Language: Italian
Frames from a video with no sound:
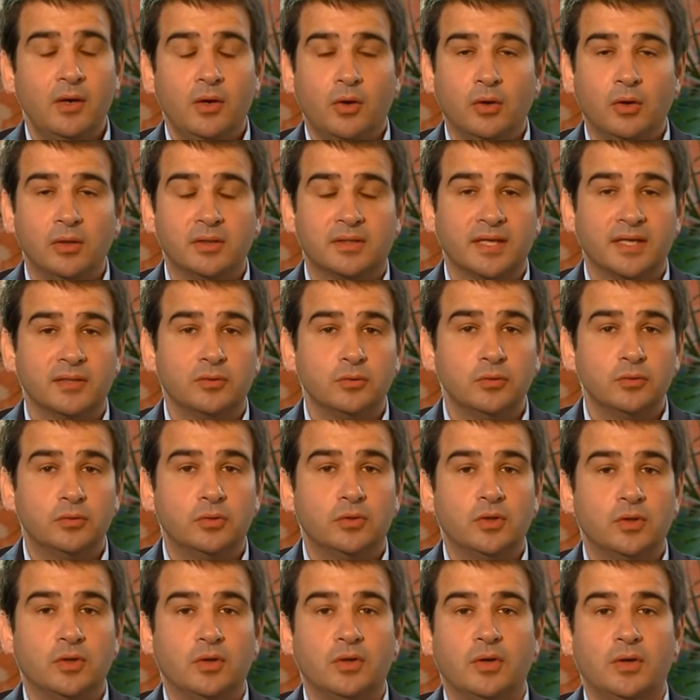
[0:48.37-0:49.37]

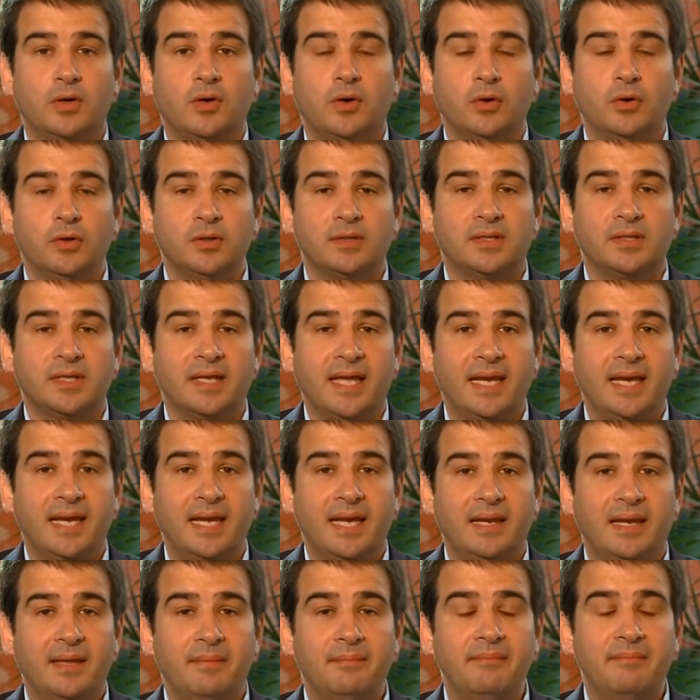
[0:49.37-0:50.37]
Oltretutto, oltre
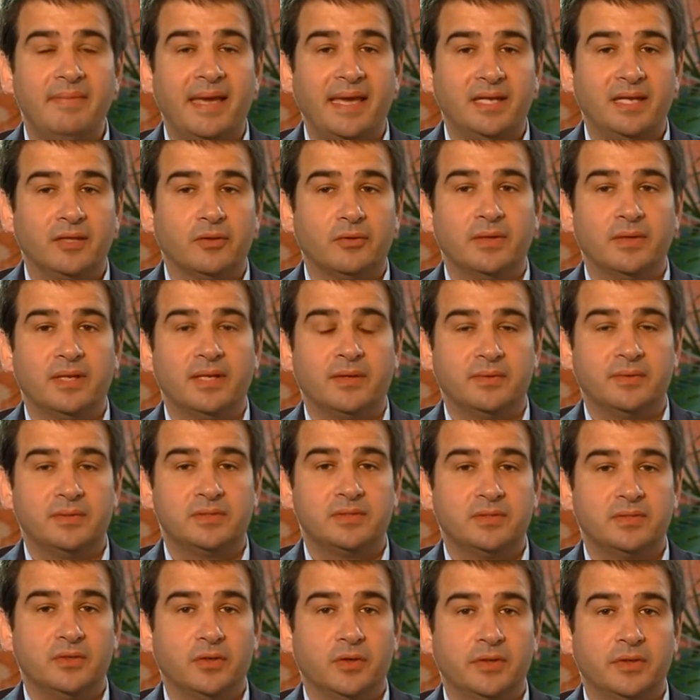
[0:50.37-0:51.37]
al merito delle
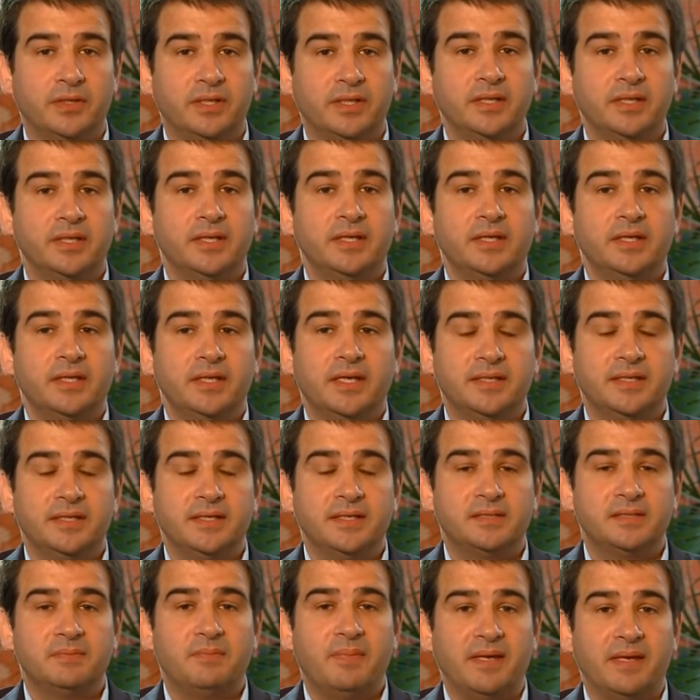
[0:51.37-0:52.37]
questioni,
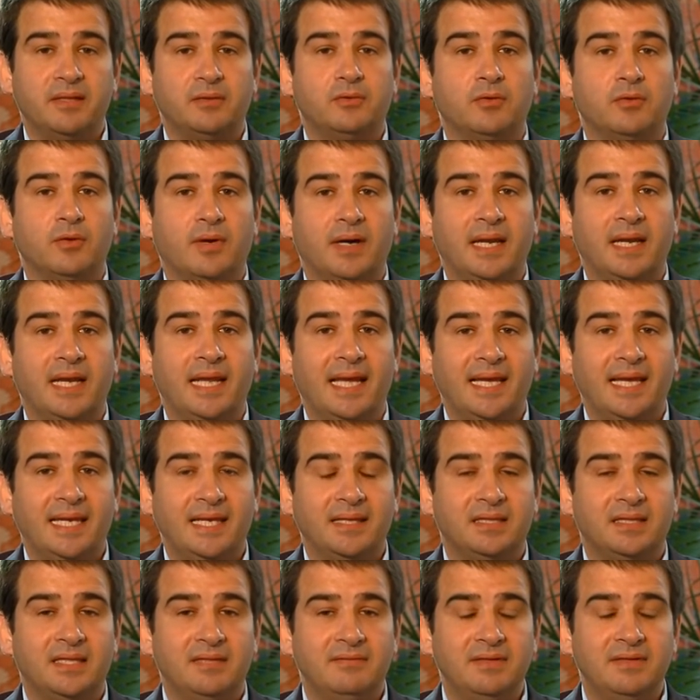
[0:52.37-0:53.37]
rispetto alla
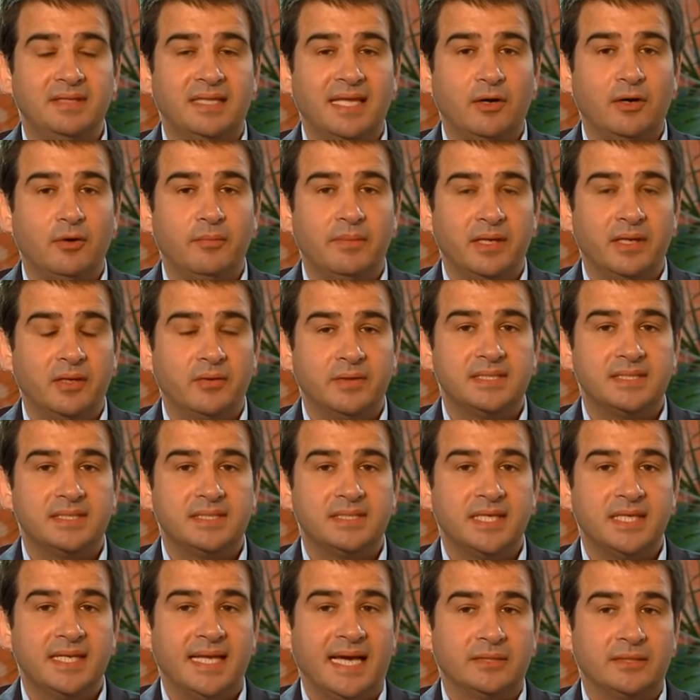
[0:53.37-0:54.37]
elettività o meno del
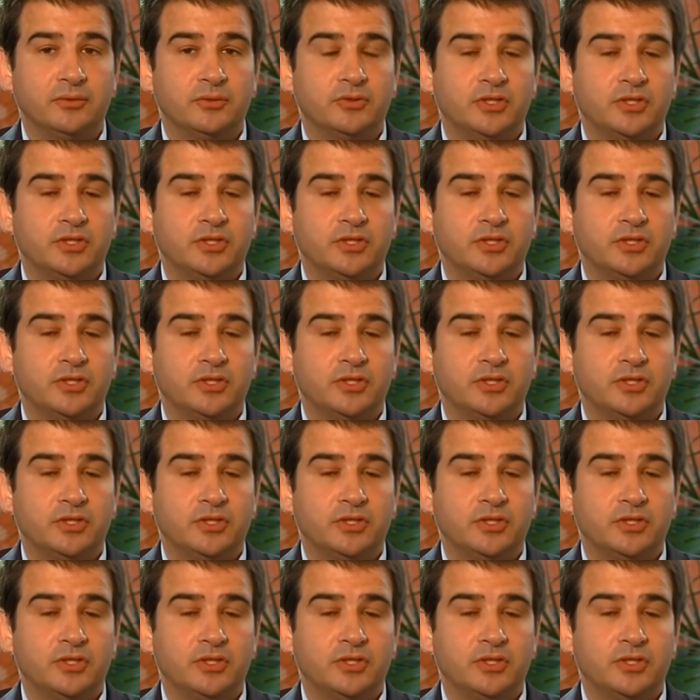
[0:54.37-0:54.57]
Senato.